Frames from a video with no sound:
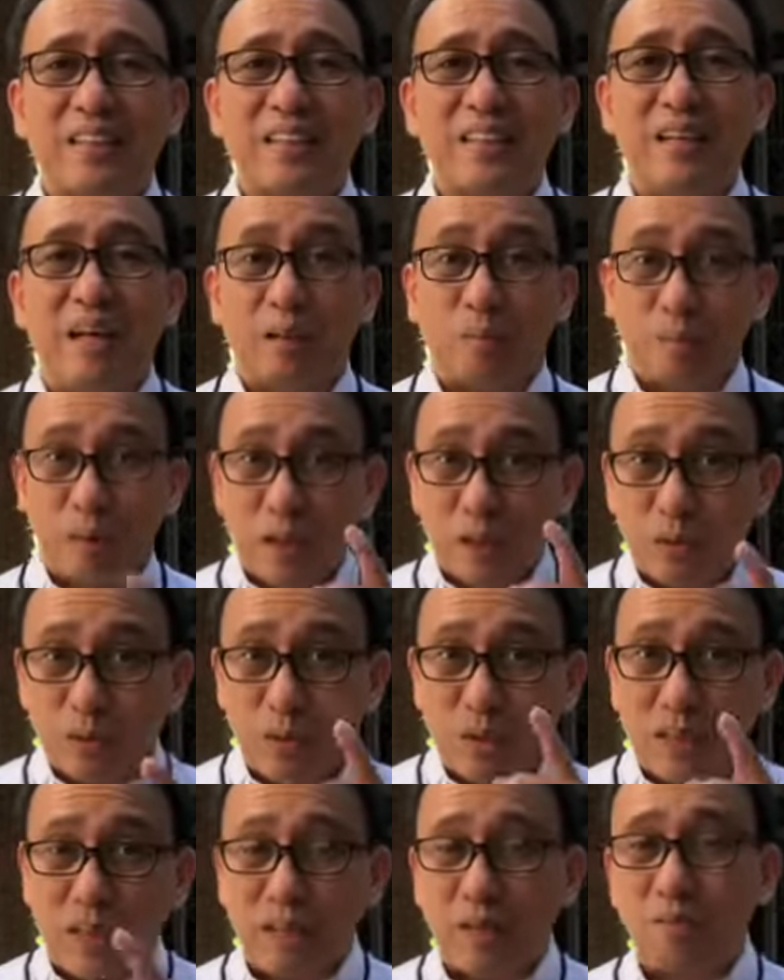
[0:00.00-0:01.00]
At pag
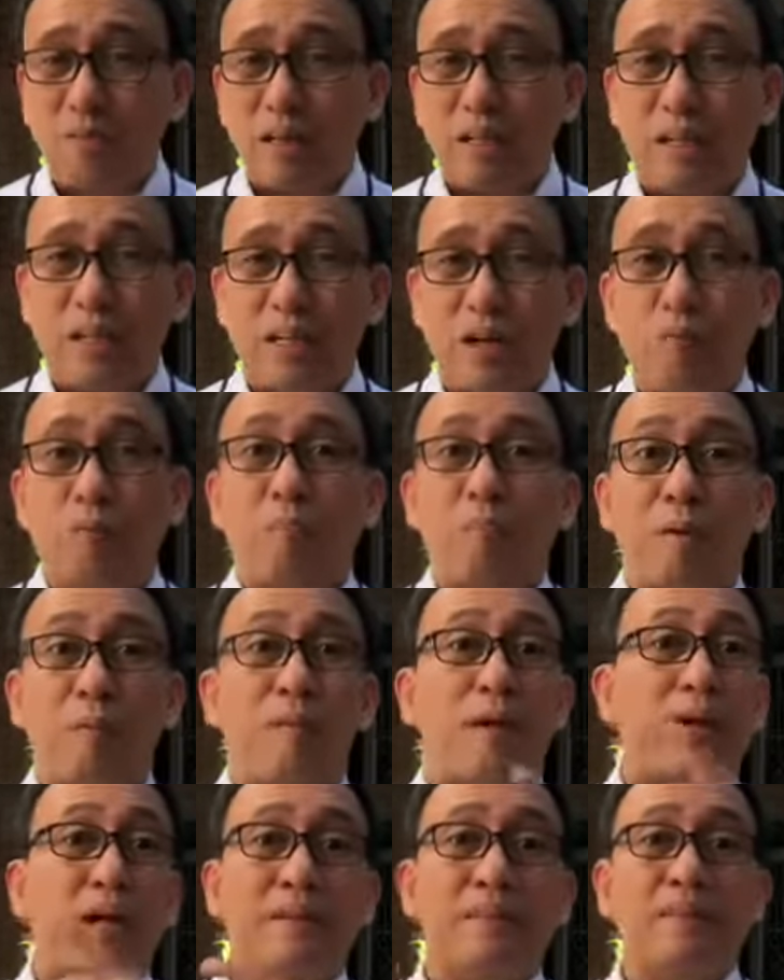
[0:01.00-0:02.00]
ito'y naging malinaw,
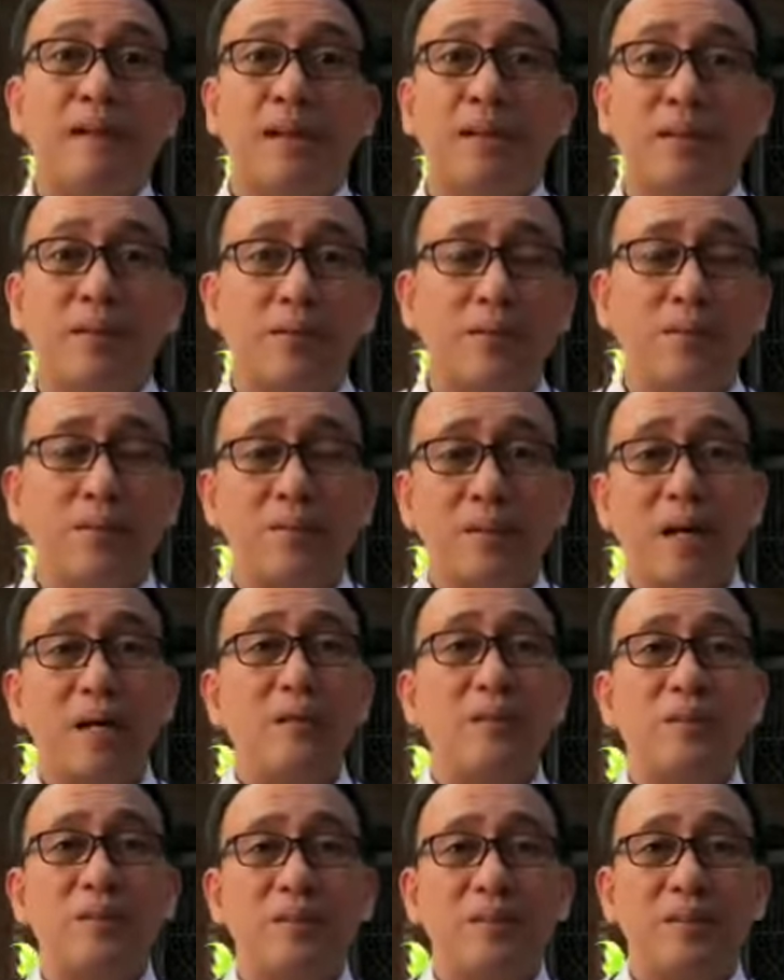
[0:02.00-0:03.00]
mapamaraan tayo na
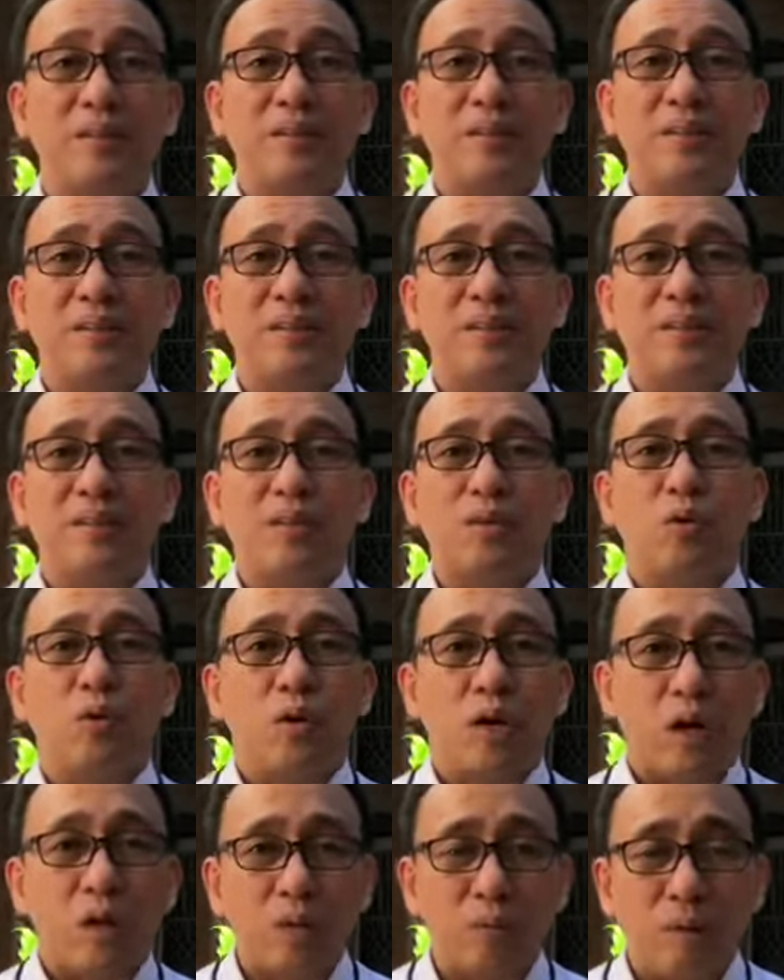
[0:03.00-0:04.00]
ano,
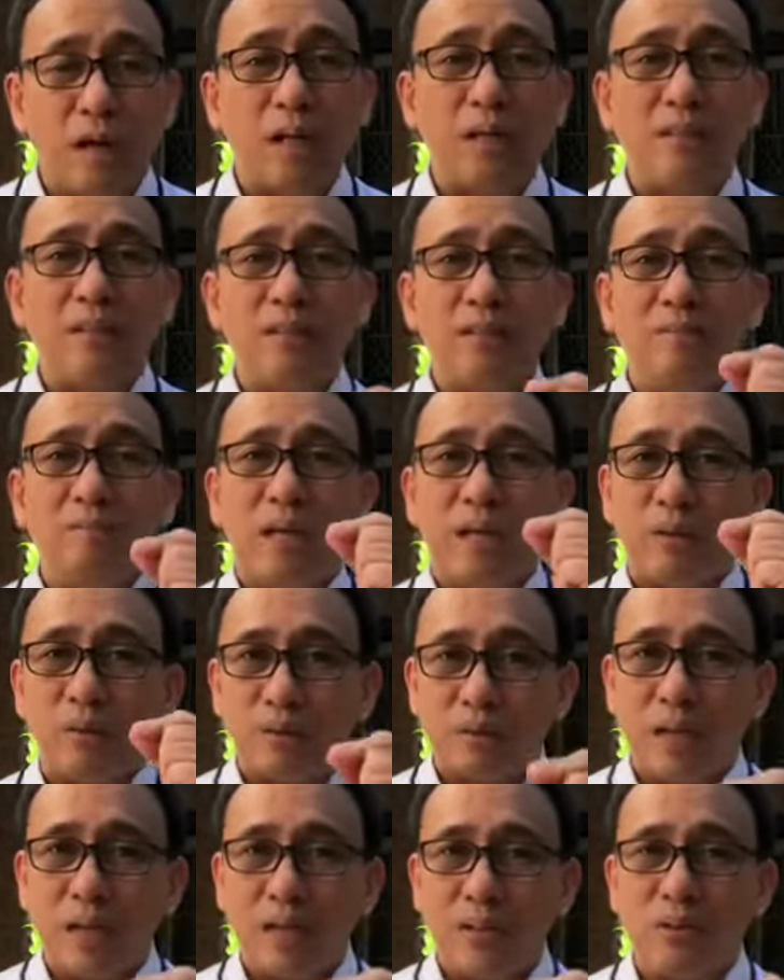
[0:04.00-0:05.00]
kung ano man,
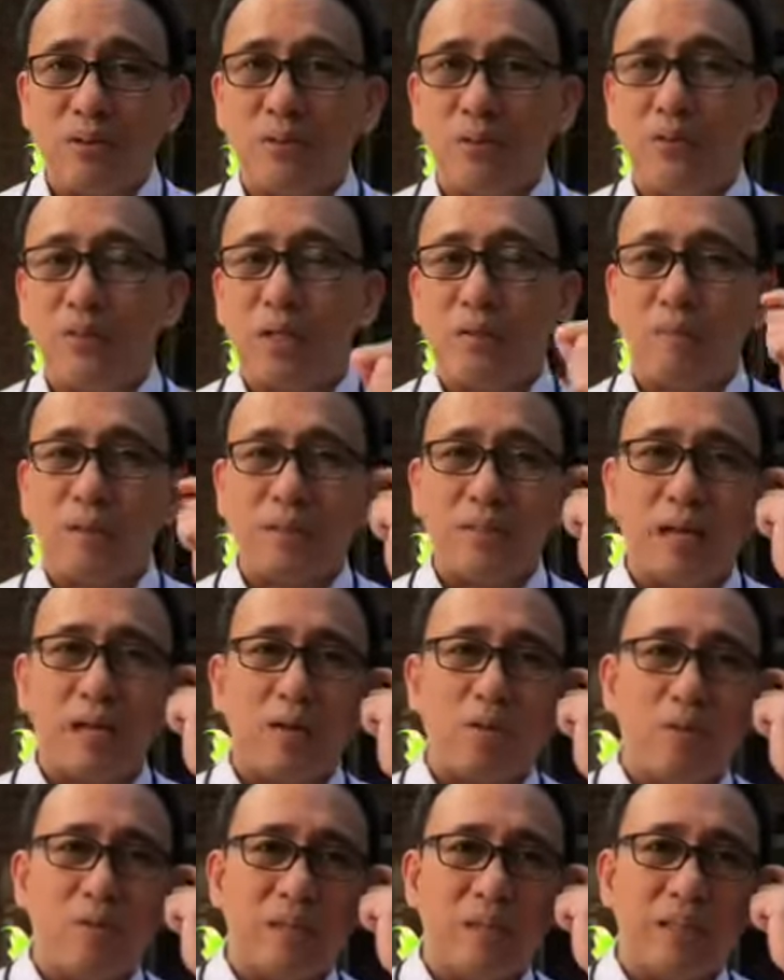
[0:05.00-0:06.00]
meron tayo. Kung yan may tayo
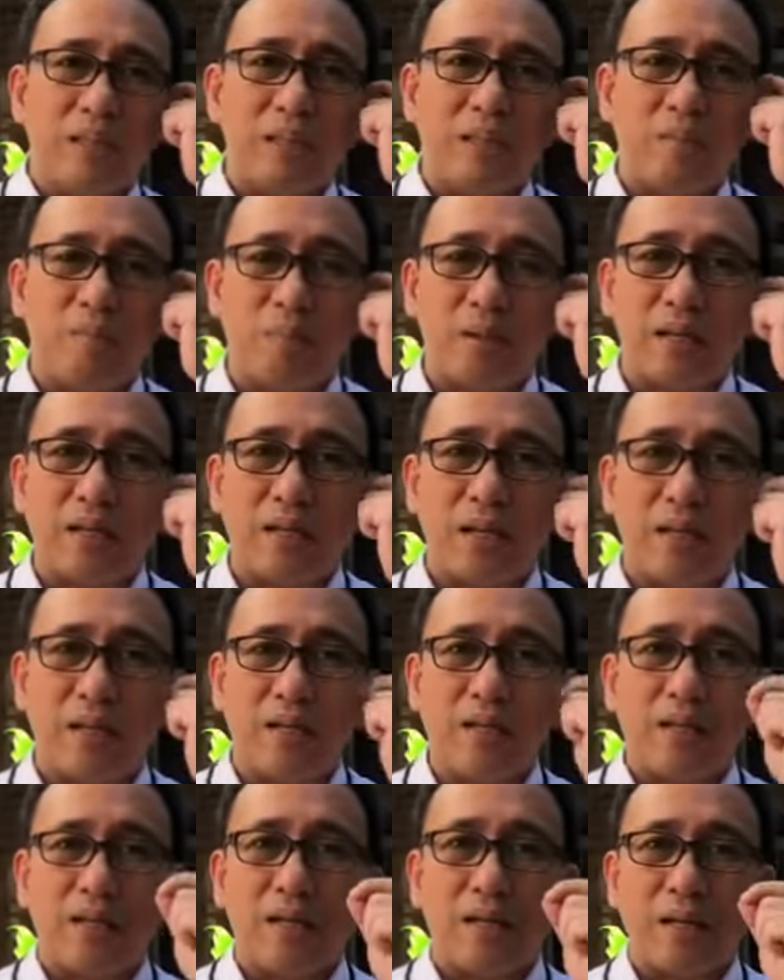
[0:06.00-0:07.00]
kumita ng pera,
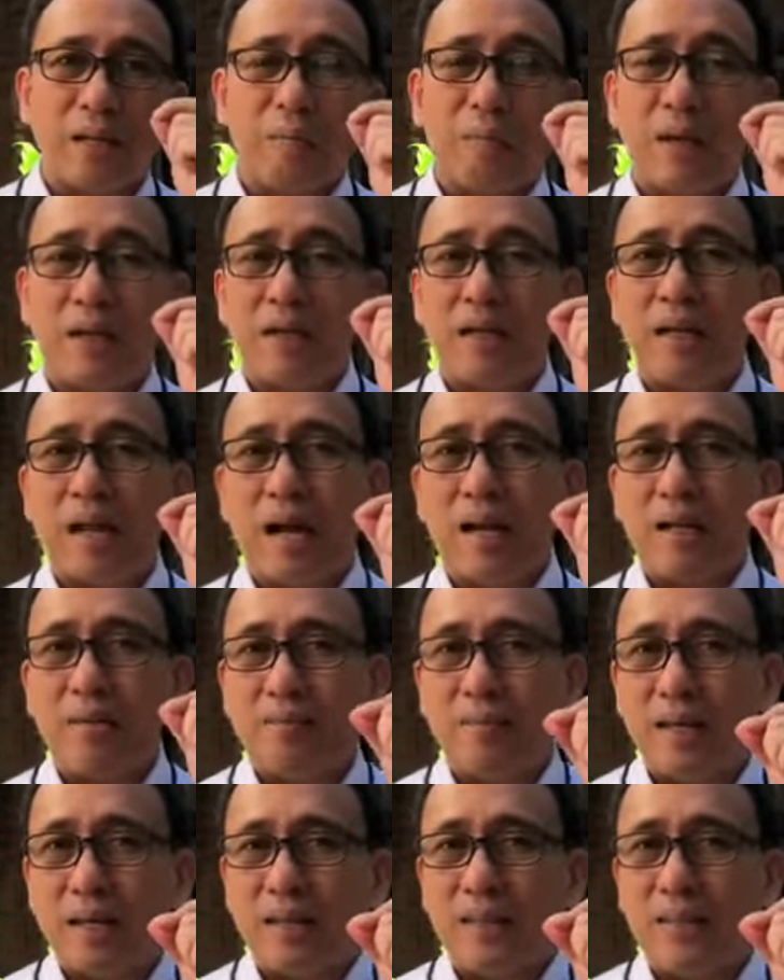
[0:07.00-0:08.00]
kapag alam
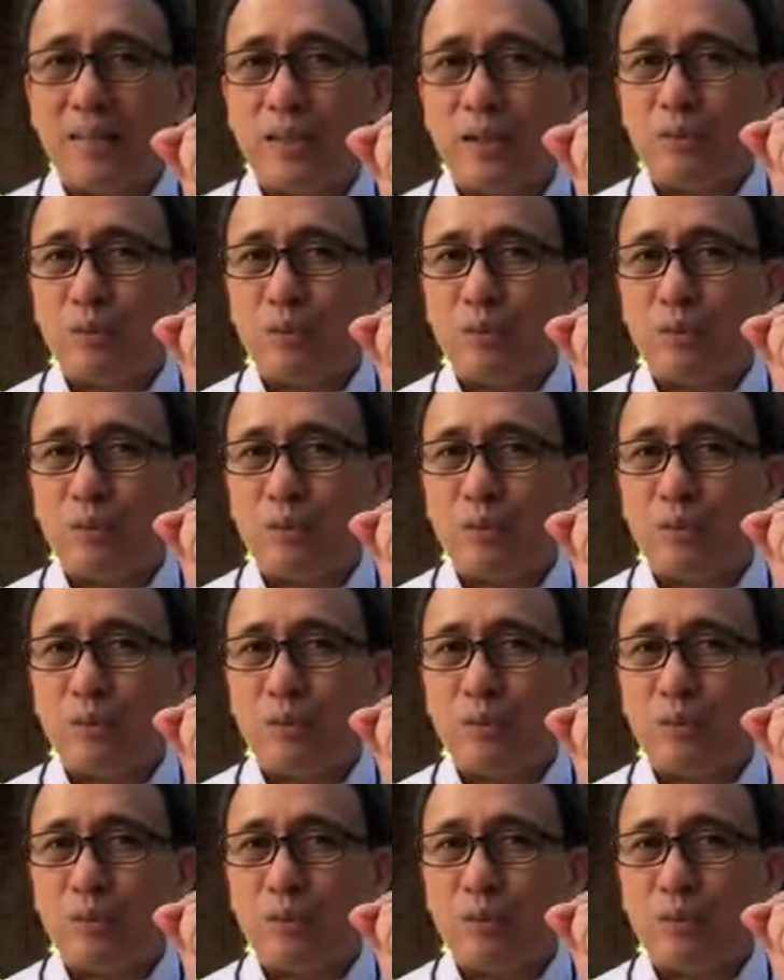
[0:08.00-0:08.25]
nating ito